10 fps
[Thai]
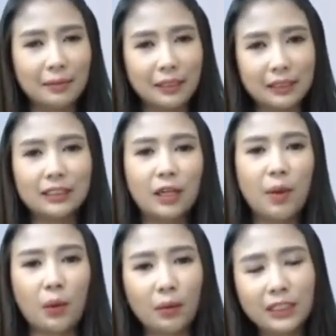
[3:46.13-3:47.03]
บางหนังสือ ก็
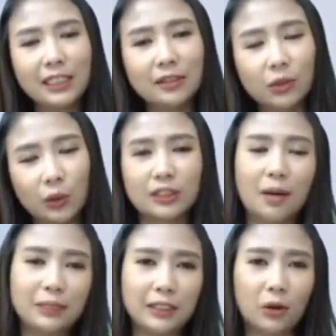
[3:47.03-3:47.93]
บอกว่าวิธีตรวจส
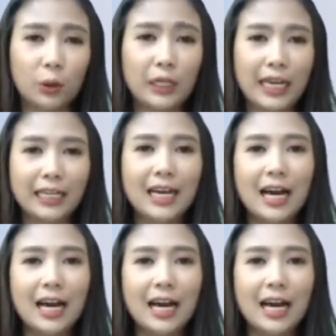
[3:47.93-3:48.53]
อบ จิต ของ ตนเอง